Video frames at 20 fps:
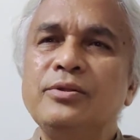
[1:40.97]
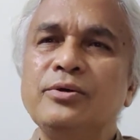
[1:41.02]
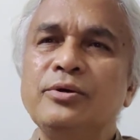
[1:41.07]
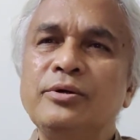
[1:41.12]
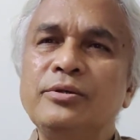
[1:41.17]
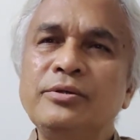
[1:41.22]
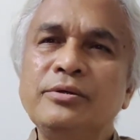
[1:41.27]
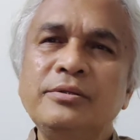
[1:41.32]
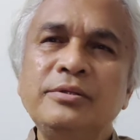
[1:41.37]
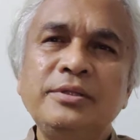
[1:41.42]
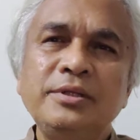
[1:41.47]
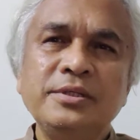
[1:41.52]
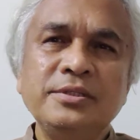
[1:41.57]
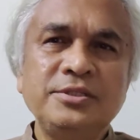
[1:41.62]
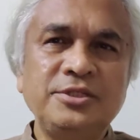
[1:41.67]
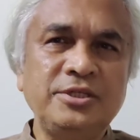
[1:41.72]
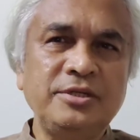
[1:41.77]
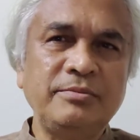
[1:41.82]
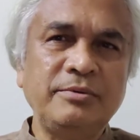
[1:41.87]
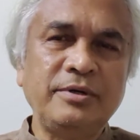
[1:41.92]

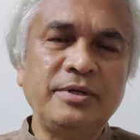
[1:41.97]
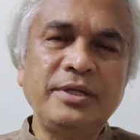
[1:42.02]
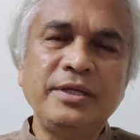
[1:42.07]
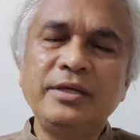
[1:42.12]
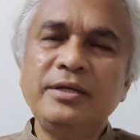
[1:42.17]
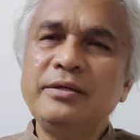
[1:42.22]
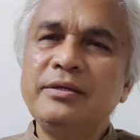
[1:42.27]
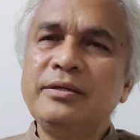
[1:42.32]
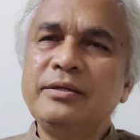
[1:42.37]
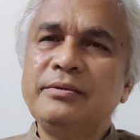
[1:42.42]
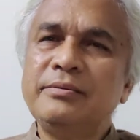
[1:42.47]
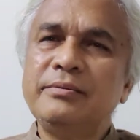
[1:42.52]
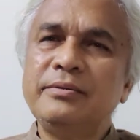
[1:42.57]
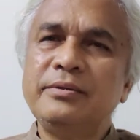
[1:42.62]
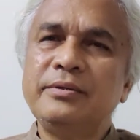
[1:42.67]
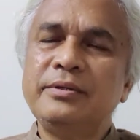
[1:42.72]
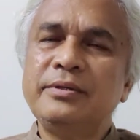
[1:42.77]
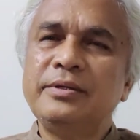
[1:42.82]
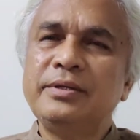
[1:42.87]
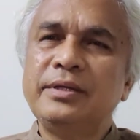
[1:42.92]
দৈনন্দিন জীবনে
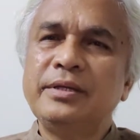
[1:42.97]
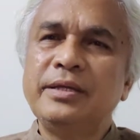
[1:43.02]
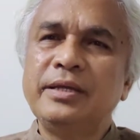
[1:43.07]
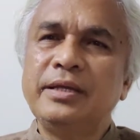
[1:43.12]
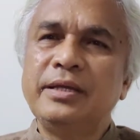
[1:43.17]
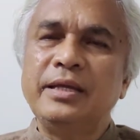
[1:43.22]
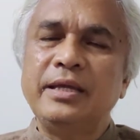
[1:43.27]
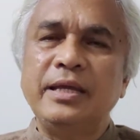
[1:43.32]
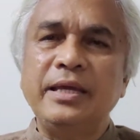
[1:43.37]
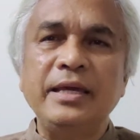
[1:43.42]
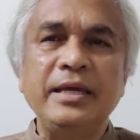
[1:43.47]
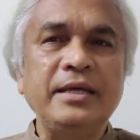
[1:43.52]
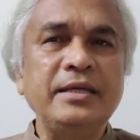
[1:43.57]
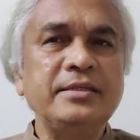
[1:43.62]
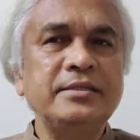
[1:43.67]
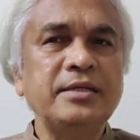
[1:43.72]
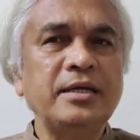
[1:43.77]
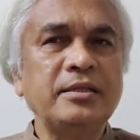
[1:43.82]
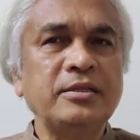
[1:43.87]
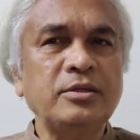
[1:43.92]

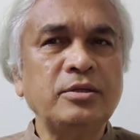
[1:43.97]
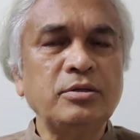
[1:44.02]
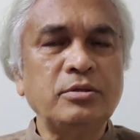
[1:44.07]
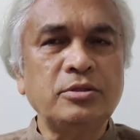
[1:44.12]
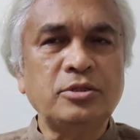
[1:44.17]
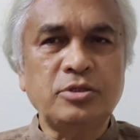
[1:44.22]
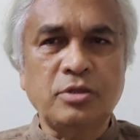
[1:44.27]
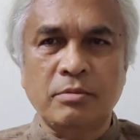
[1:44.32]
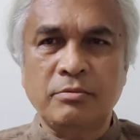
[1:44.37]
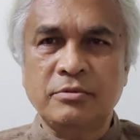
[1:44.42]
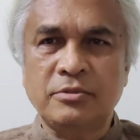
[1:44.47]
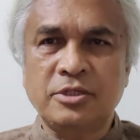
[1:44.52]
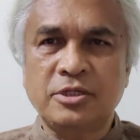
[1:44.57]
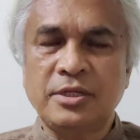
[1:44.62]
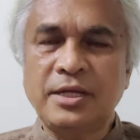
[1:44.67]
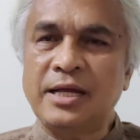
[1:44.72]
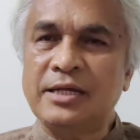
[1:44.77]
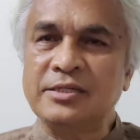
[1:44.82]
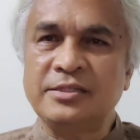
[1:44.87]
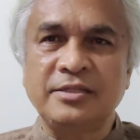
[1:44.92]
এই জাতীয়
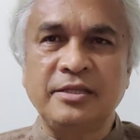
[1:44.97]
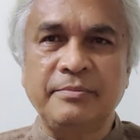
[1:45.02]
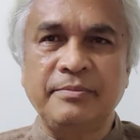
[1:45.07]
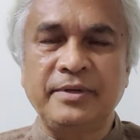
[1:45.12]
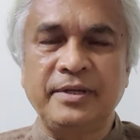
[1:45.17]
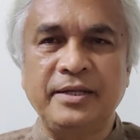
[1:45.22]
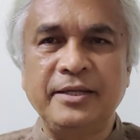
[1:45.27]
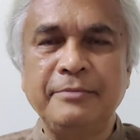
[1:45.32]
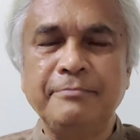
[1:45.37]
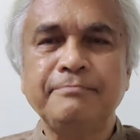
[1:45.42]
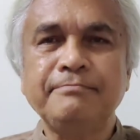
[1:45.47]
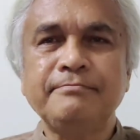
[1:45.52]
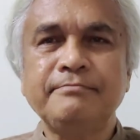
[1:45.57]
সমস্যা আসতে পারে